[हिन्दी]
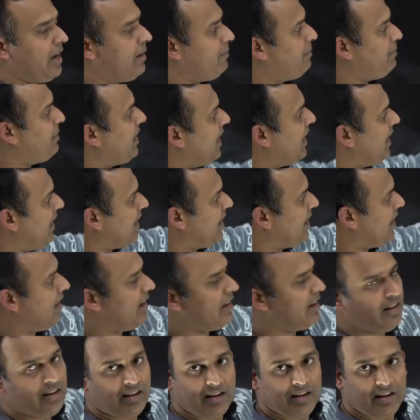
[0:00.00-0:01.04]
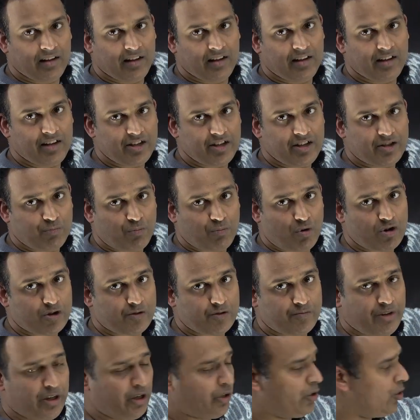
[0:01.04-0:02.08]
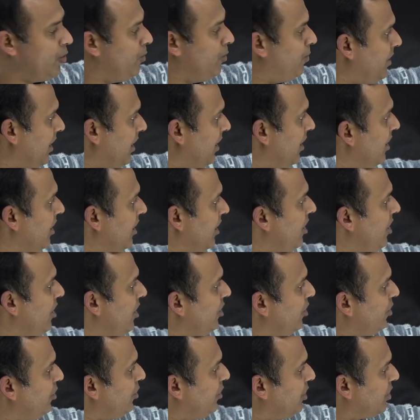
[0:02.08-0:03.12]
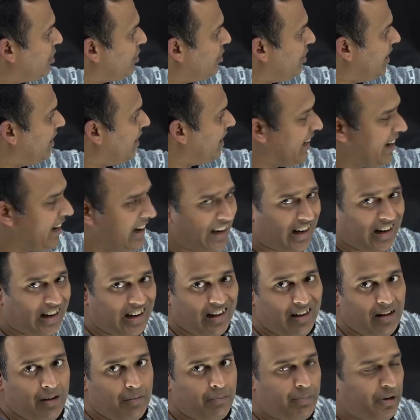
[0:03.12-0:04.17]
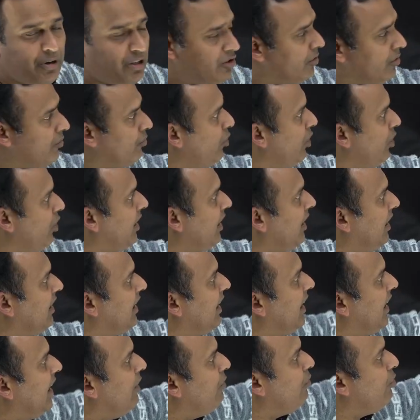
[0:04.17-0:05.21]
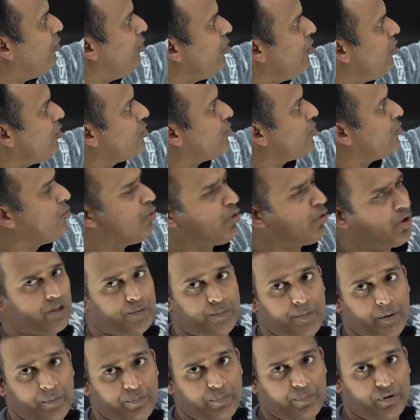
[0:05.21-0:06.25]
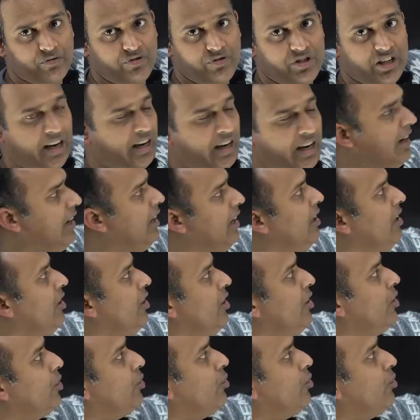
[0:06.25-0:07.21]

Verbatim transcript: पर आएगा इस मॉस्फेट के ऊपर तो ये जो ड्रेन पे जो वोल्टेज है वो सोर्स पे पहुंच जाएगा तो